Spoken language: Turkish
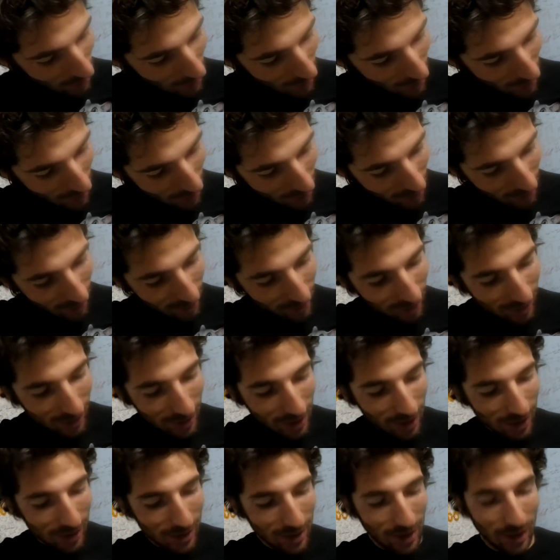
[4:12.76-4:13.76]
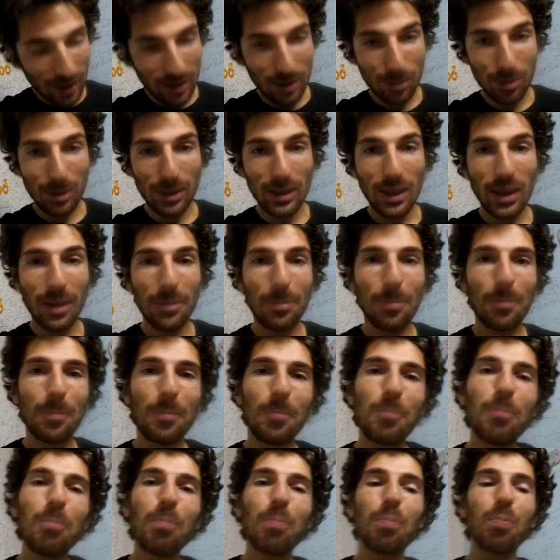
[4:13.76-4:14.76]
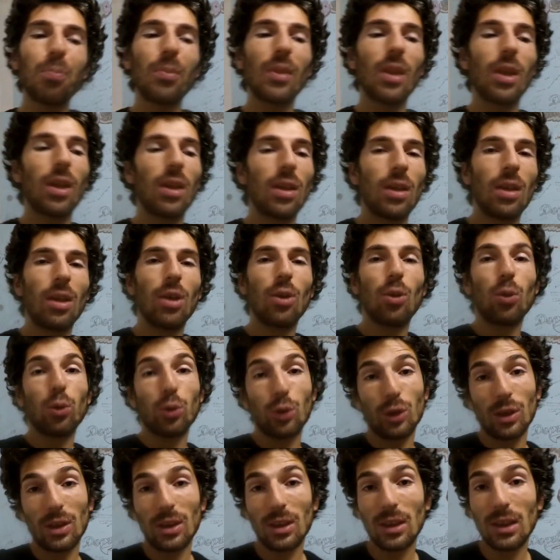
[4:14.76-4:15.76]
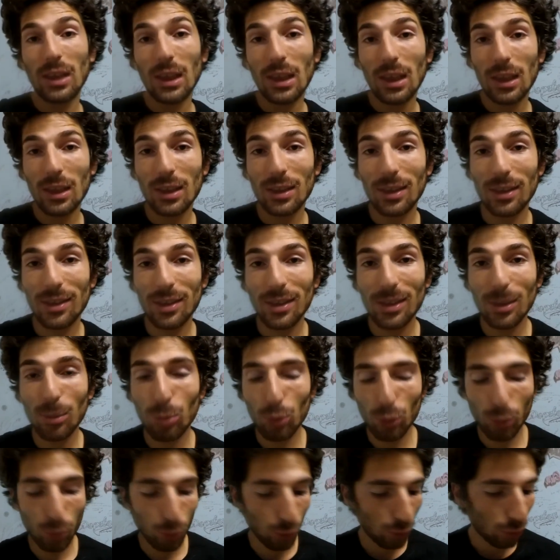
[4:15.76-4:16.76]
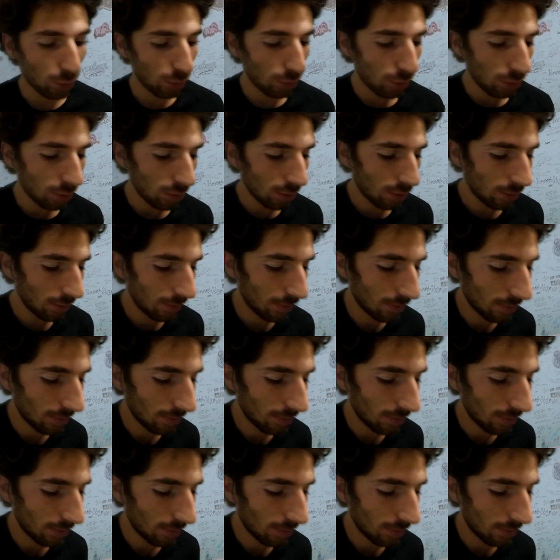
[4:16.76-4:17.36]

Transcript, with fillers: diye seslendi bize. O şekilde kediyi bulmuş olduk.